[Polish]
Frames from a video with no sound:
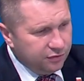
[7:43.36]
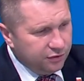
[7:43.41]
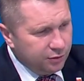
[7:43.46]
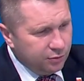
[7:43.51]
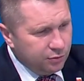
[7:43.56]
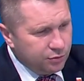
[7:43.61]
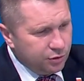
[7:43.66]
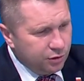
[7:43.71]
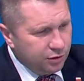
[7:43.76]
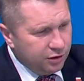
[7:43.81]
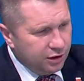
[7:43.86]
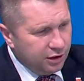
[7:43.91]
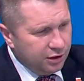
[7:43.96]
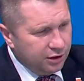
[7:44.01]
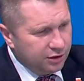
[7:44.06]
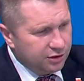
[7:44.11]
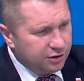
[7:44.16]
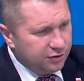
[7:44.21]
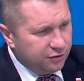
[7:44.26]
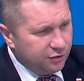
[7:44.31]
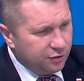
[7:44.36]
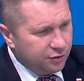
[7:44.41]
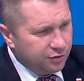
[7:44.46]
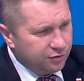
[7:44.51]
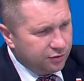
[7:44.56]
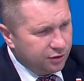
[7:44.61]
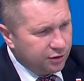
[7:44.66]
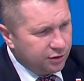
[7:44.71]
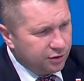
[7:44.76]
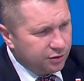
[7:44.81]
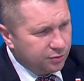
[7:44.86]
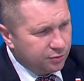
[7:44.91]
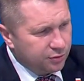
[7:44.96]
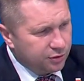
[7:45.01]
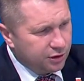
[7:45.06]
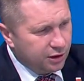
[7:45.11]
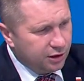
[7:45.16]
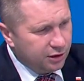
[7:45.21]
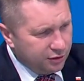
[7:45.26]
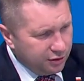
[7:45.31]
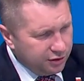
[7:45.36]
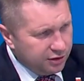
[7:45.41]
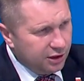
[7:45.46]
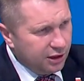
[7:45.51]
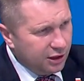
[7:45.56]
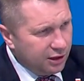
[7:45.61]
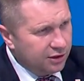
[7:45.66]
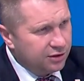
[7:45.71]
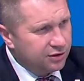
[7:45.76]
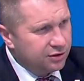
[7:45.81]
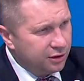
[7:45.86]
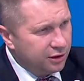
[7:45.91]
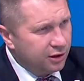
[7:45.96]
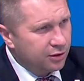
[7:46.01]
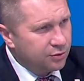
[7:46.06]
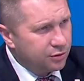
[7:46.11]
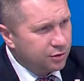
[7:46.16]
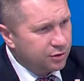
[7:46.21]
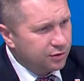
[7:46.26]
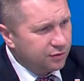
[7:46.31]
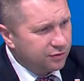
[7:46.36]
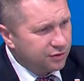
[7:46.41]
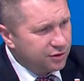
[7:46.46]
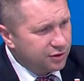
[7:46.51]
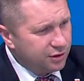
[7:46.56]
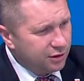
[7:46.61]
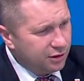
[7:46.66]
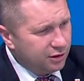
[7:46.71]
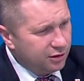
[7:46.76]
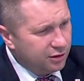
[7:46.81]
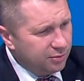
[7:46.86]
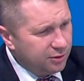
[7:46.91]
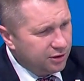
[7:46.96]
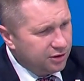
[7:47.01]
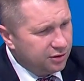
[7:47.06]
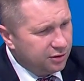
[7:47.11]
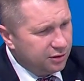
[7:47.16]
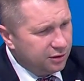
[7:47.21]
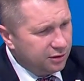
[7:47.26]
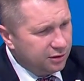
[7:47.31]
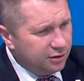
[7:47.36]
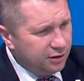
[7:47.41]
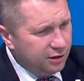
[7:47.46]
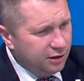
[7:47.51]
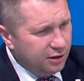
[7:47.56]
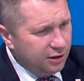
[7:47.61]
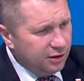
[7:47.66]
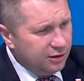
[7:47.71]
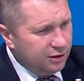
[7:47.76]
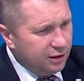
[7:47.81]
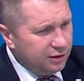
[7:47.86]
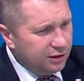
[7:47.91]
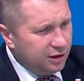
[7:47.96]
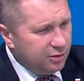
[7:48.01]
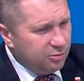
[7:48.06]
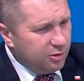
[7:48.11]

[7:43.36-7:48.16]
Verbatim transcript: wykluczone, ja nie chcę wchodzić w tę dyskusję, ale to jest realny scenariusz oczywiście. Natomiast e, na ten